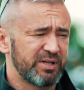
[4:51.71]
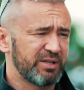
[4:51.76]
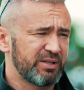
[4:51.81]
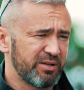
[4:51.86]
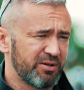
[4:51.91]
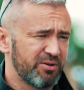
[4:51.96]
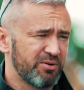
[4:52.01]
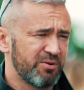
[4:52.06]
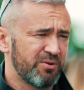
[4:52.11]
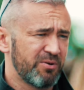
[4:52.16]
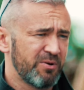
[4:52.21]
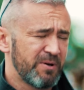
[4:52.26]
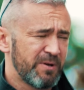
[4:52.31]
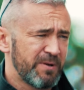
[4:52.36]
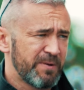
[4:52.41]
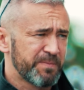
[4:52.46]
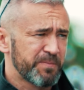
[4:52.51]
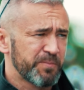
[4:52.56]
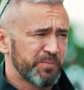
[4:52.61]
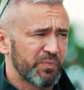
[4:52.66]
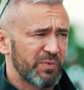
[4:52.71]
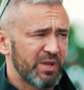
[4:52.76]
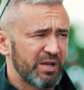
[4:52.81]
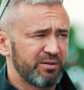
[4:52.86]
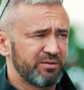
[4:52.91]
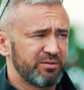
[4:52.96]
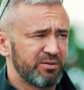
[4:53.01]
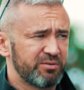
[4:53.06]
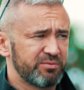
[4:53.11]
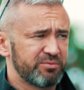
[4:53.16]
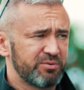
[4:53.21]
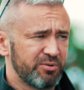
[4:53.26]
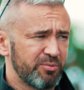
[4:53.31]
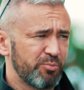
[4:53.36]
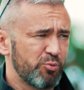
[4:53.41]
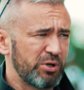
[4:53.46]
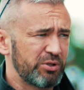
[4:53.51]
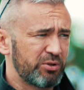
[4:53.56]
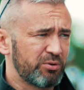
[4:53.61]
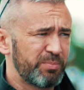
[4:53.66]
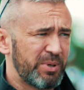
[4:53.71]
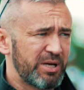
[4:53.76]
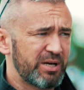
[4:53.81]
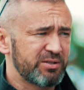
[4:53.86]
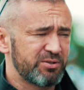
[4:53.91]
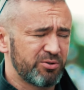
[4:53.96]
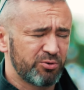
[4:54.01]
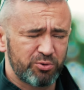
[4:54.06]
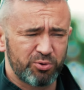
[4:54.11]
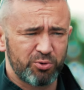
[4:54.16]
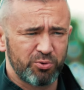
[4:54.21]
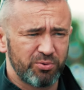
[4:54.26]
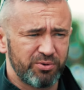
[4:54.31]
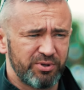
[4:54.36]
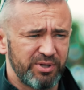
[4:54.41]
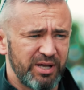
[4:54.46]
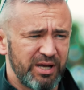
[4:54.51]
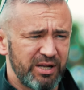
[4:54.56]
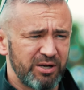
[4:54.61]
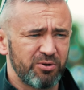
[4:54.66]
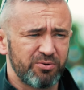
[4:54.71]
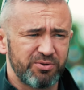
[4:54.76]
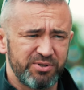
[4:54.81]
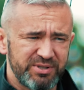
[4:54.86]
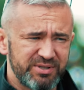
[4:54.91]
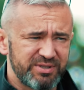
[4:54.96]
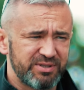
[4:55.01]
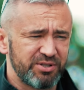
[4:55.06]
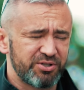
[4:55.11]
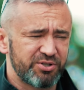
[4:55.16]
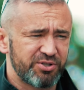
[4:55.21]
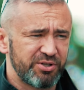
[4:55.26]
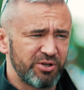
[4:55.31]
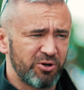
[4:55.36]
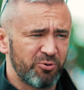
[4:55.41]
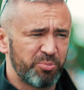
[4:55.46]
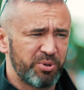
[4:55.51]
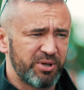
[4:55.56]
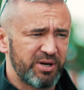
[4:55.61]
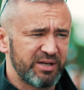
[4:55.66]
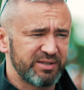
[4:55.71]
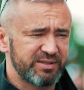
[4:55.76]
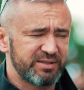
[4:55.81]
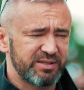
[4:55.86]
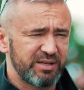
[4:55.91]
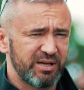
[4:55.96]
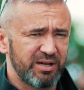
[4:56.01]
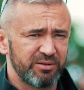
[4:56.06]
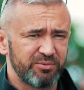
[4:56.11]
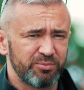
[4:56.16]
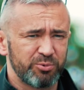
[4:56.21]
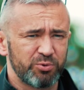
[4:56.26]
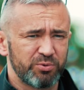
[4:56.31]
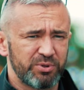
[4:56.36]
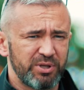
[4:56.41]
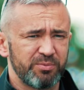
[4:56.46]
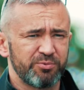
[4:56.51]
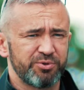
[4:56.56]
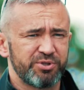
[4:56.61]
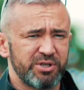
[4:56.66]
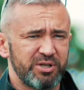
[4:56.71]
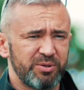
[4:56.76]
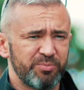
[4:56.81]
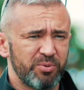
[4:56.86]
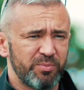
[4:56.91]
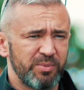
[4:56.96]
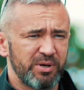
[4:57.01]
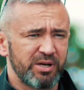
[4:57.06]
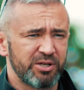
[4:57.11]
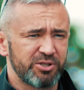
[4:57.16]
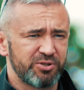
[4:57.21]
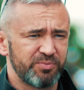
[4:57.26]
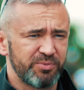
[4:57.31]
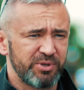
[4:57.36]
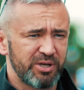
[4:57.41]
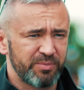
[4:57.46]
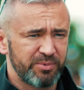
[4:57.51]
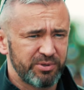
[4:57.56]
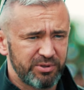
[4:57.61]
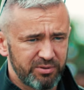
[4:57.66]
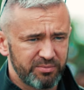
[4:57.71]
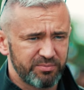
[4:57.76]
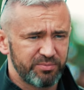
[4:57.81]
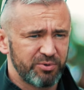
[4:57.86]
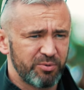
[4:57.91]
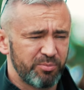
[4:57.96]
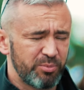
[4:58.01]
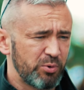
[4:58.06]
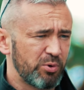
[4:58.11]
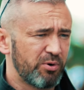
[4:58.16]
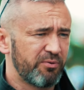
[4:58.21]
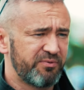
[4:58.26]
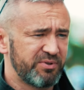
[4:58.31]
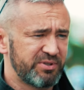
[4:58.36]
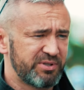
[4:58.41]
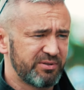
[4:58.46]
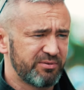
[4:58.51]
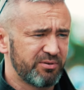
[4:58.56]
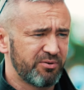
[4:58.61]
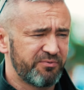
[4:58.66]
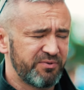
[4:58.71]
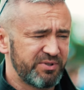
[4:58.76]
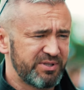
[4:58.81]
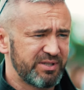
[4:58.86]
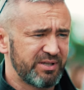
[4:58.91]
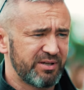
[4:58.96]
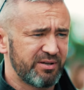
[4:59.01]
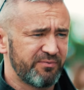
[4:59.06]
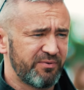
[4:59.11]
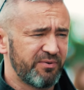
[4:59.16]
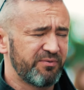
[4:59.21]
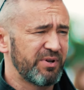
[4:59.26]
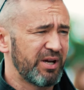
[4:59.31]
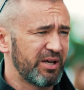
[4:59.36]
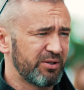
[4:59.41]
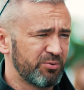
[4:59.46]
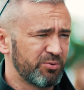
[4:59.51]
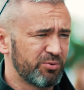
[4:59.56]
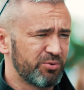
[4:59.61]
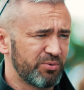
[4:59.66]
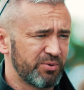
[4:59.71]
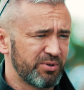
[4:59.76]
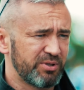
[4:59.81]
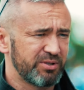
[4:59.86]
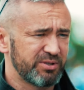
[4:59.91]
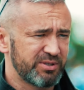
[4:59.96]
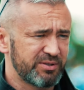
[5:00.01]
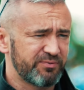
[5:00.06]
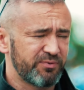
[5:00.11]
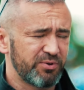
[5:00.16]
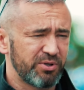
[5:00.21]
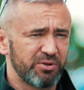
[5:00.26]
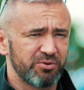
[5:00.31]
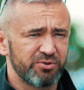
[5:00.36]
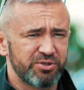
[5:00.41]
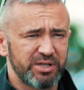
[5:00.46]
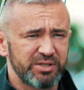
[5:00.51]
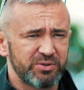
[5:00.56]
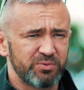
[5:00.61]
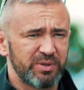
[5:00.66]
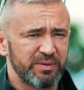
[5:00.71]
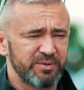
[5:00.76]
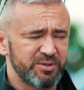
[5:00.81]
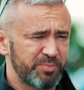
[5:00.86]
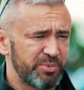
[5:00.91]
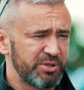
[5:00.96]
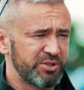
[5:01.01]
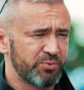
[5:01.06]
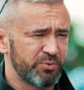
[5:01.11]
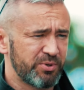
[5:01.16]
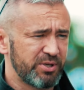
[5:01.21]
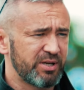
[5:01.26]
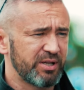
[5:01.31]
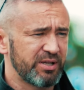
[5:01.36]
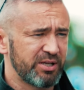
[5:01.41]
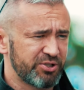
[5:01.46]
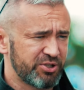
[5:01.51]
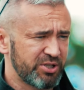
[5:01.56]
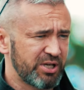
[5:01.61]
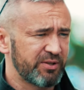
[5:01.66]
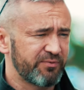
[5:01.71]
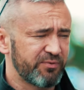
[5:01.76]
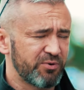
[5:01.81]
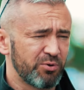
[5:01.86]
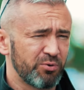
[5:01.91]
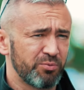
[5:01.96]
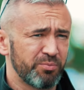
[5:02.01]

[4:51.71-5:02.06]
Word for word: Dlatego no, no była to bardzo trudna logistycznie operacja, bo tutaj musieli pomagać mi, jakby no, no, był oficer, oficer wywiadu, który swojego czasu tam spędził kilkanaście lat w